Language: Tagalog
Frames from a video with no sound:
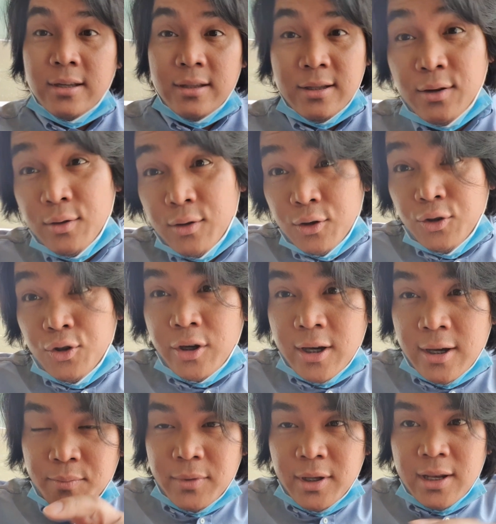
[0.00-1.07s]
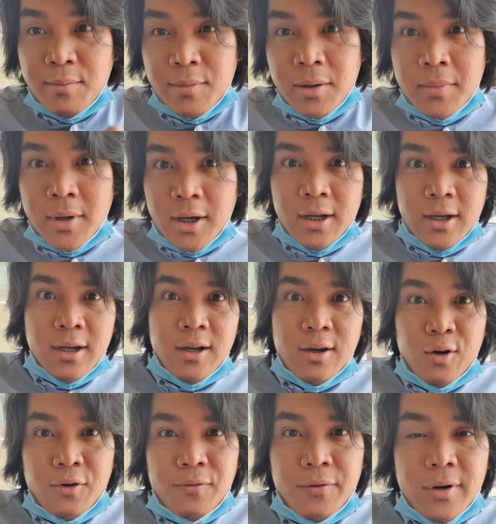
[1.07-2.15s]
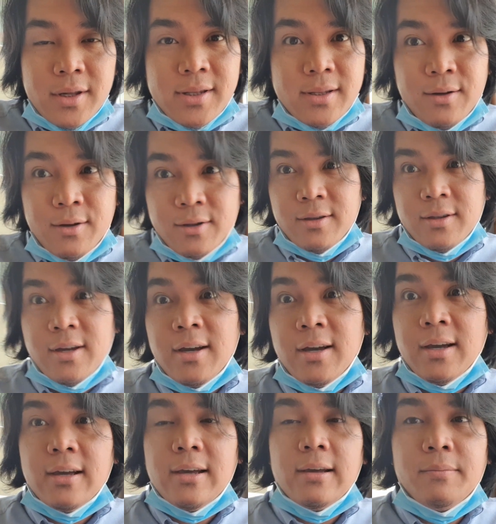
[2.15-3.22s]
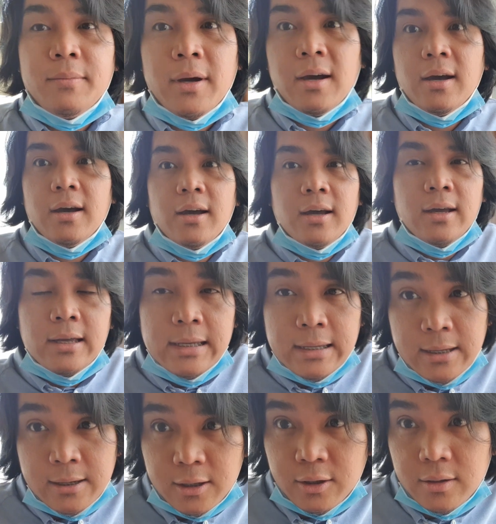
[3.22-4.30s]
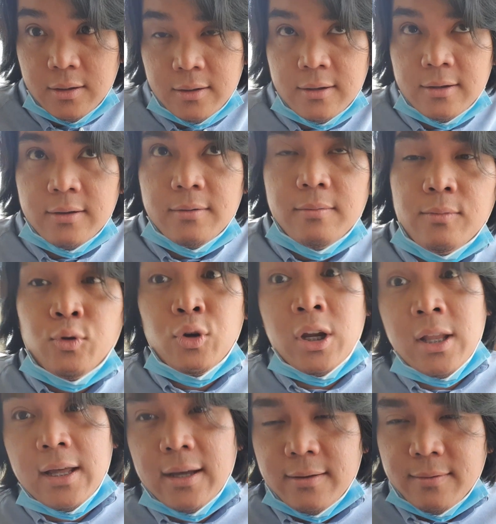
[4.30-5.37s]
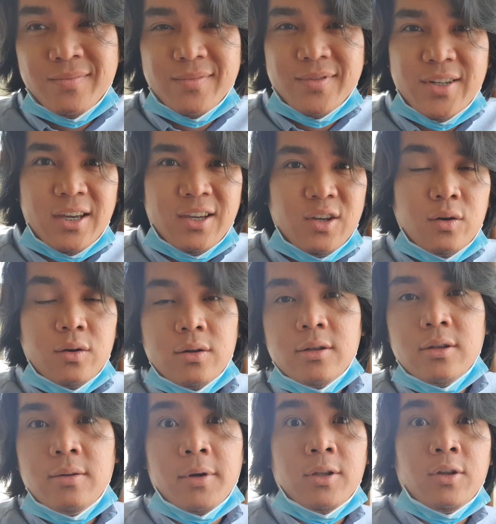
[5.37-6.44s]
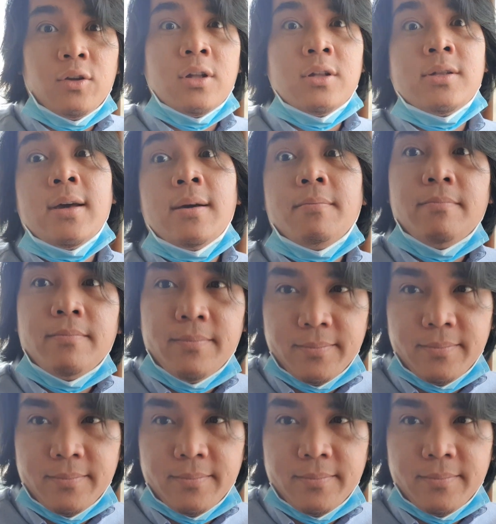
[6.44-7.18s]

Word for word: Download nyo yung app nila. May mga offers doon na mga mura lang. Check nyo sa McDonald's app.